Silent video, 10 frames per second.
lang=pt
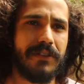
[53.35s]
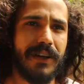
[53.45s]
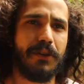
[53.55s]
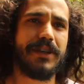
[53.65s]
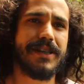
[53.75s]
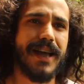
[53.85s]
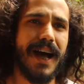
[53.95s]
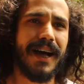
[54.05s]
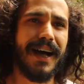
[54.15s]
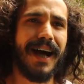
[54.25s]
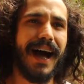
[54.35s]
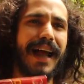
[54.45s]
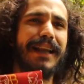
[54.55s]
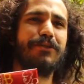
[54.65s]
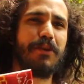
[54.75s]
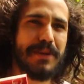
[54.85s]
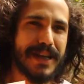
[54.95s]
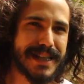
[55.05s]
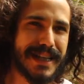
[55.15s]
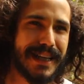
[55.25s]
valorizar a língua
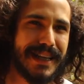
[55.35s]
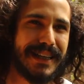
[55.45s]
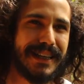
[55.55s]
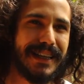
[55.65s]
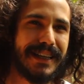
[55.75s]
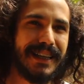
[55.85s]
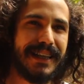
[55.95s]
brasileira.